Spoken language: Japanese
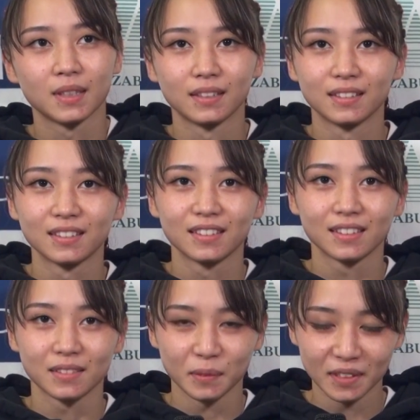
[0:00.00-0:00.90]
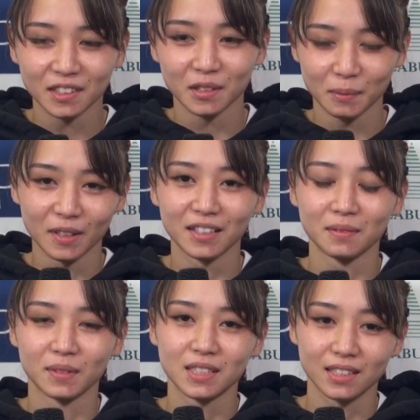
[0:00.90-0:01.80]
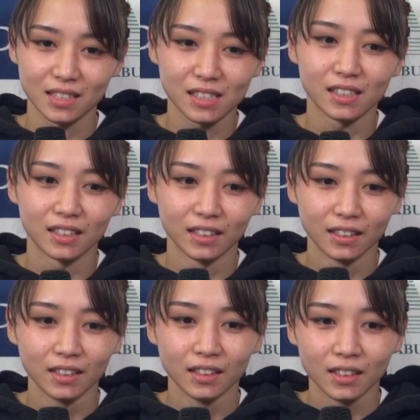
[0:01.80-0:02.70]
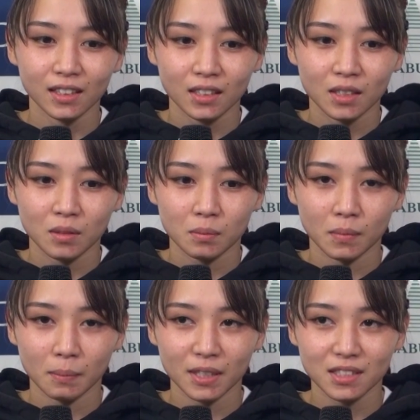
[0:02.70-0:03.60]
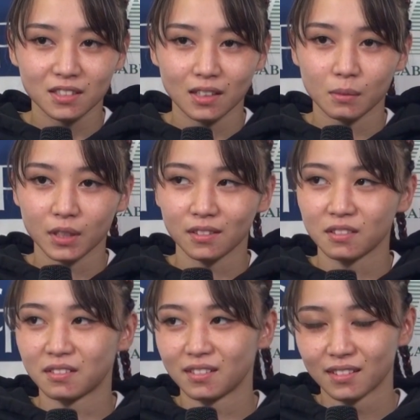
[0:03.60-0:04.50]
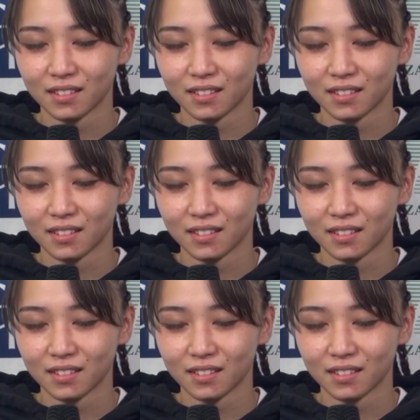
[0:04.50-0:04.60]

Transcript: まあ、勢いもありましたし、まあ、パンチとかも結構、